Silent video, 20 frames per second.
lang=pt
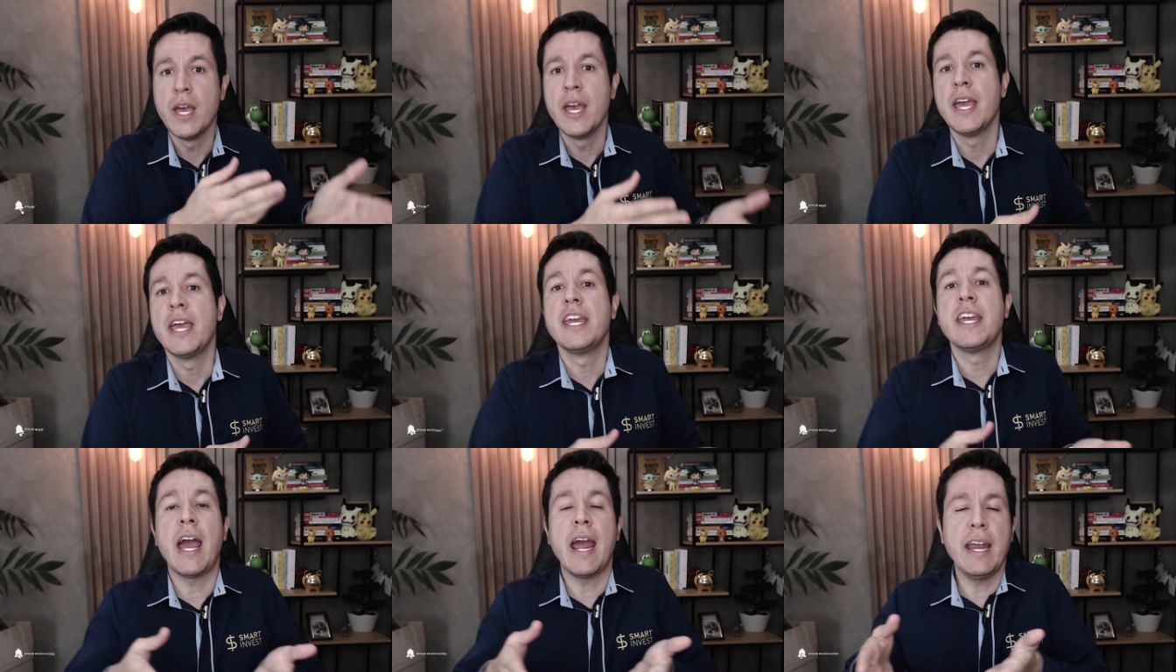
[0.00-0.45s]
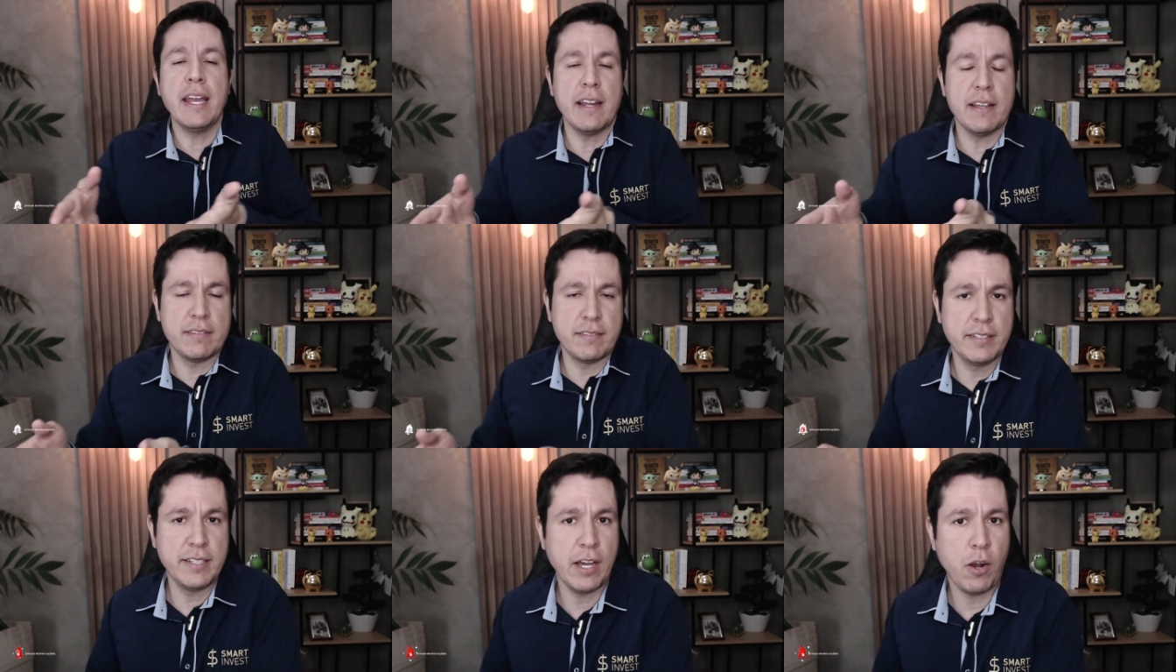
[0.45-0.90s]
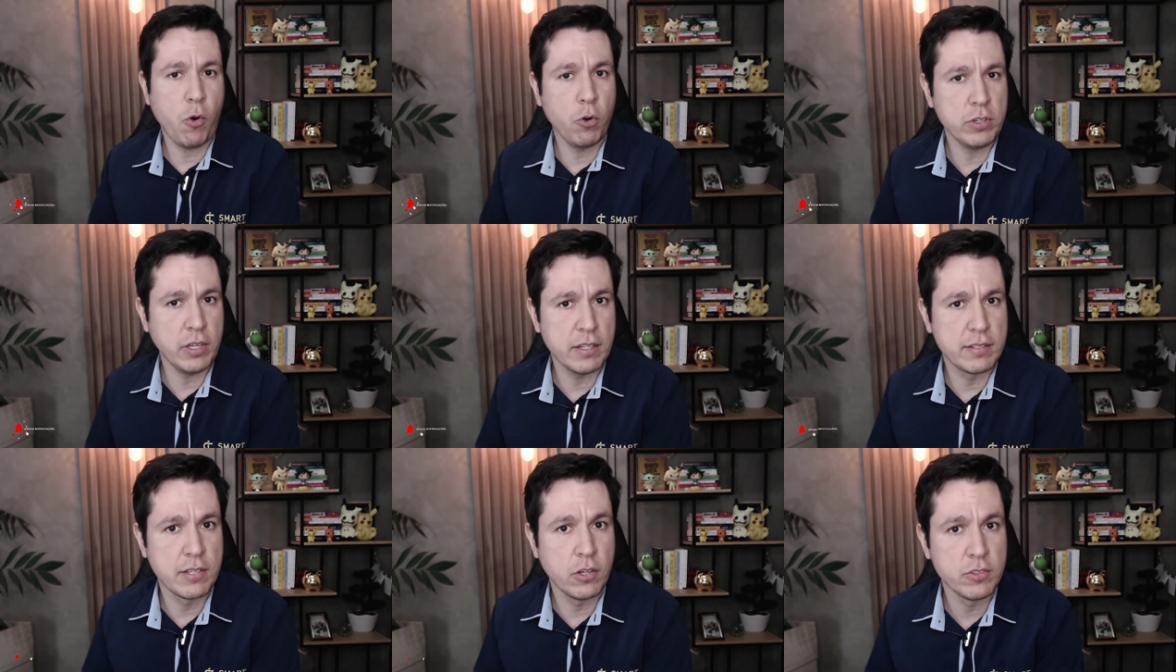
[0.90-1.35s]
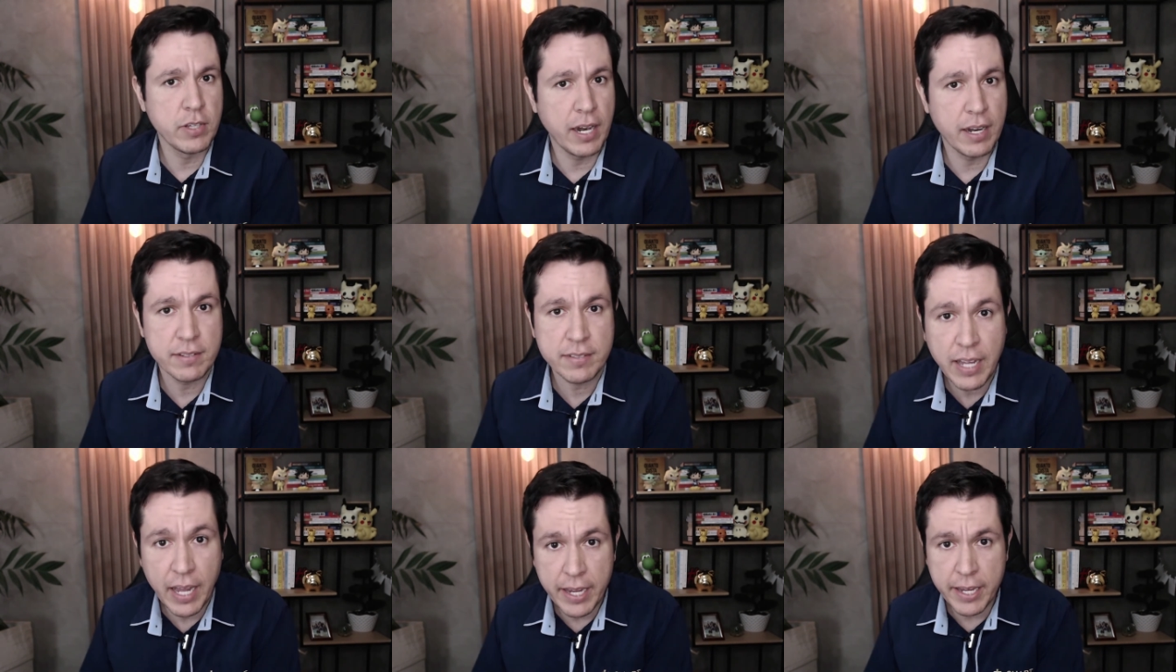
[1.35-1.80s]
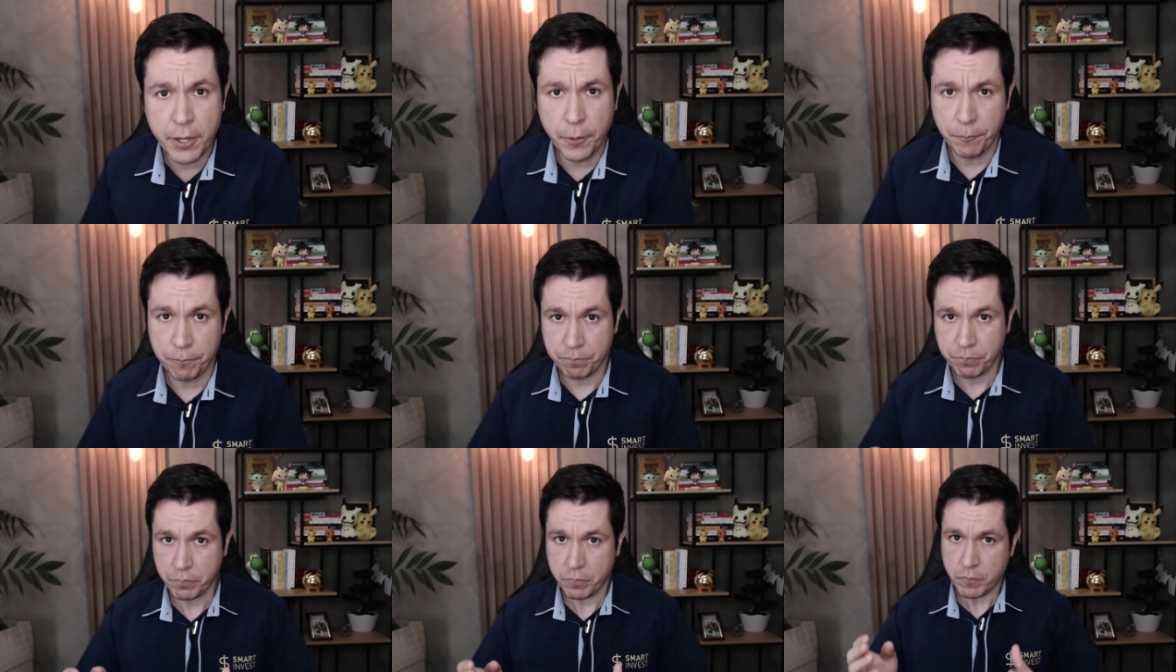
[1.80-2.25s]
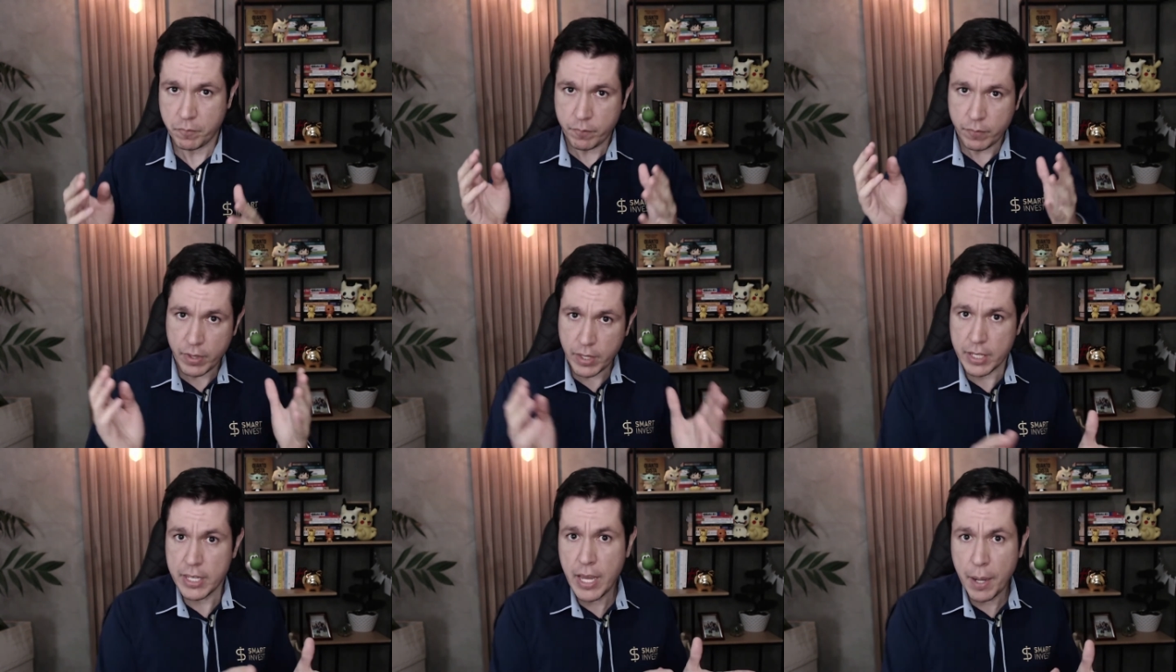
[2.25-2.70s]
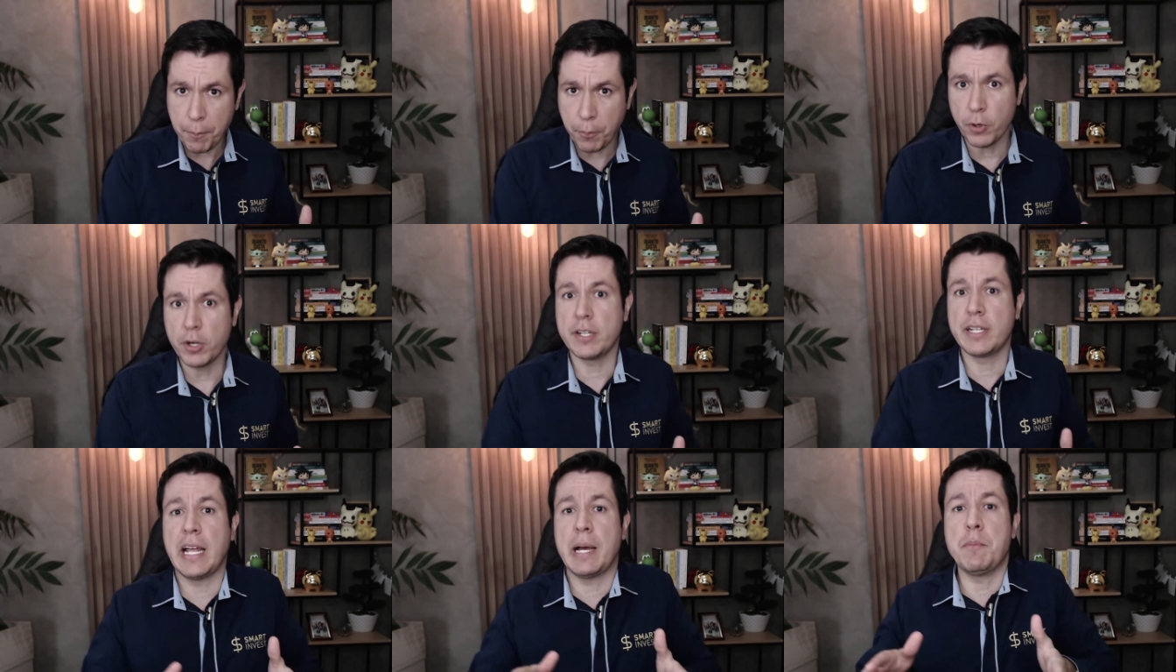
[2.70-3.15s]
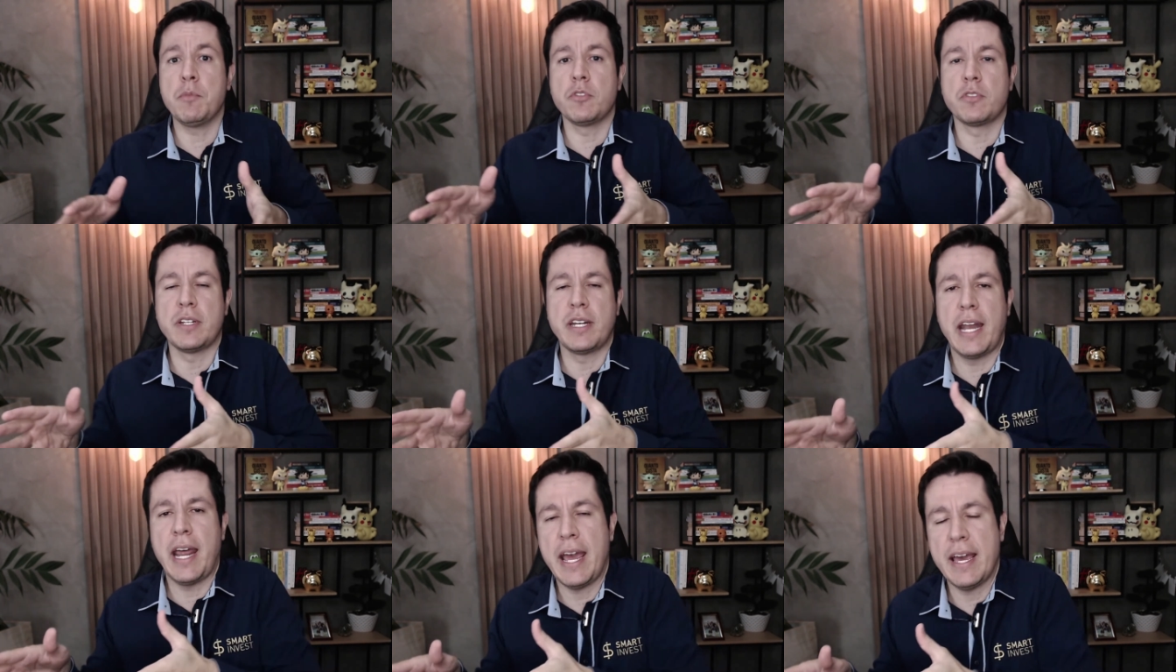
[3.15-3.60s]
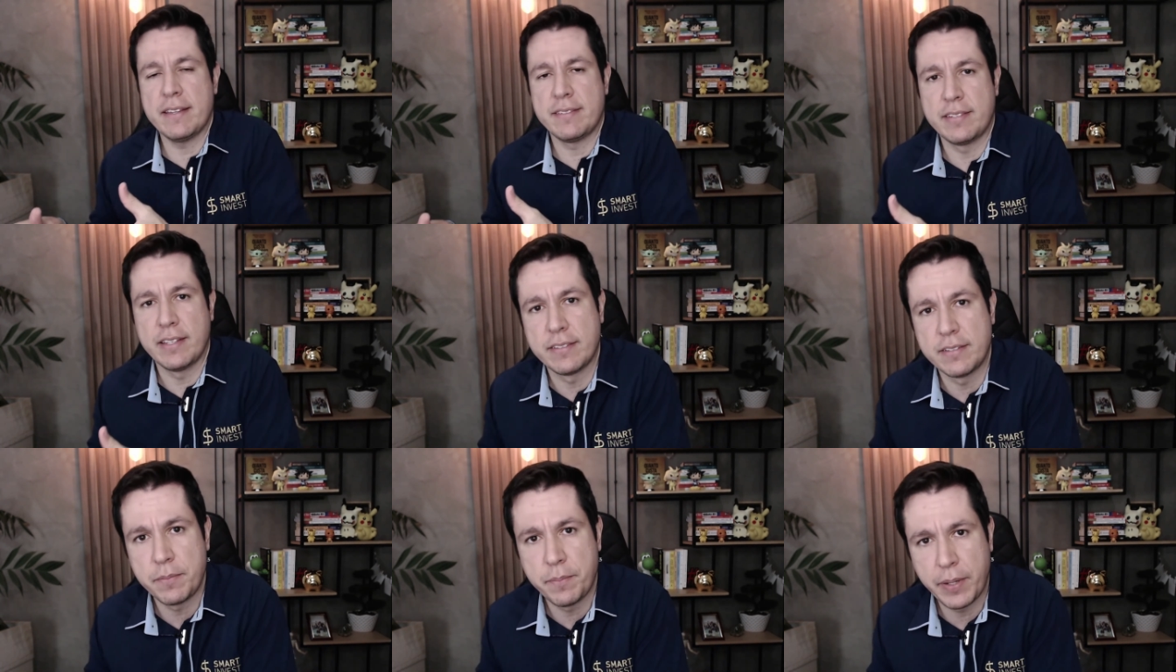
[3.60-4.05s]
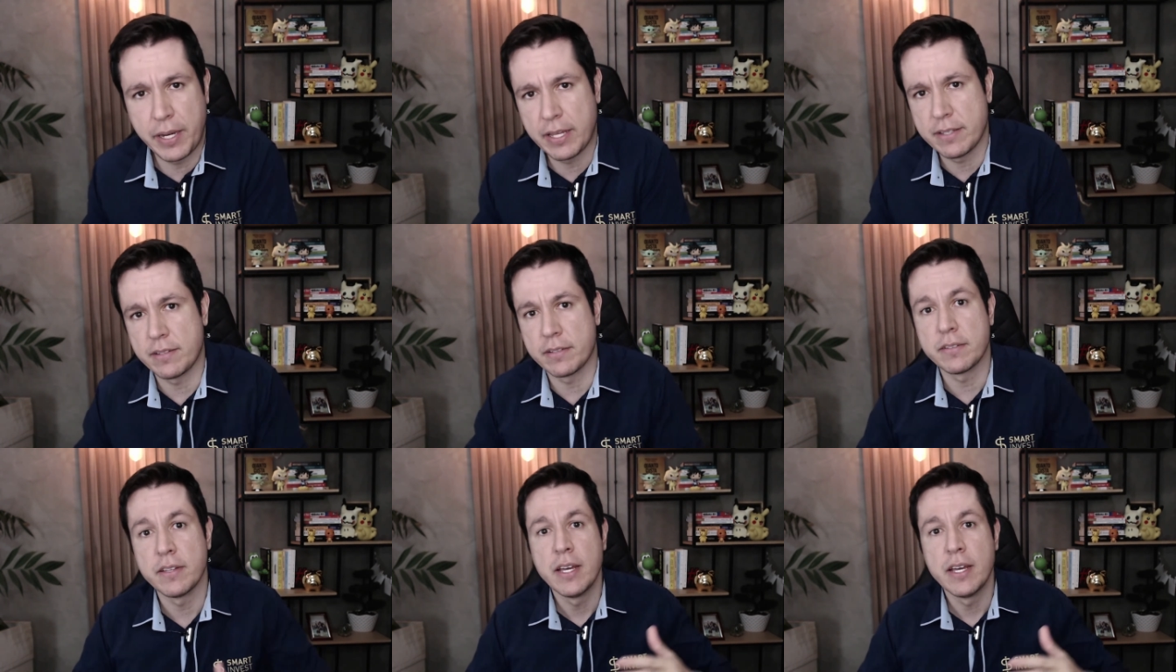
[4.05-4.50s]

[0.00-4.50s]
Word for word: e ainda assim a cotação delas caíram e aportamos nessas empresas.